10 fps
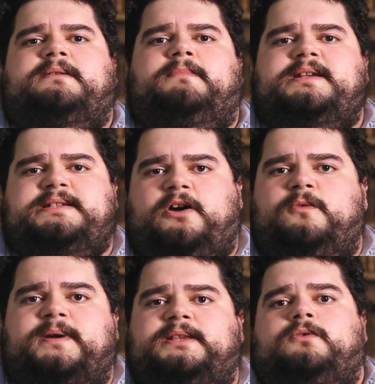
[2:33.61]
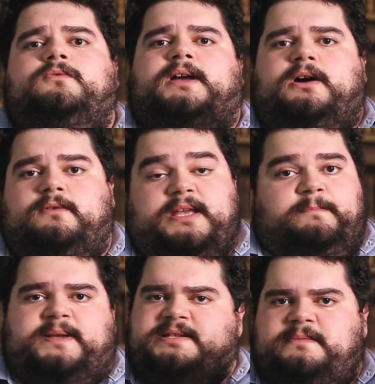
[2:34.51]
mas a obra inaugural e a
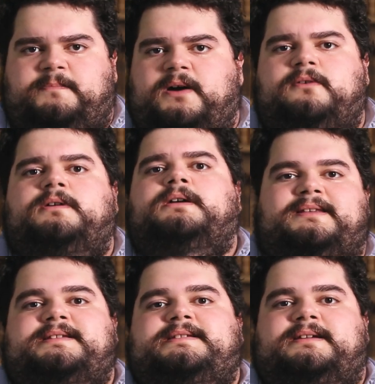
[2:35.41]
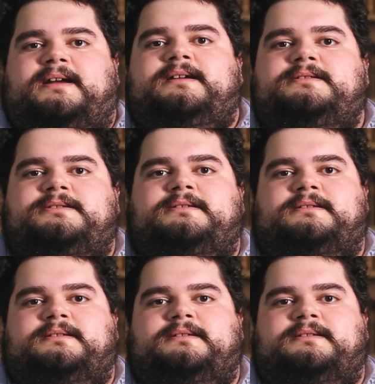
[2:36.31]
principal desse grande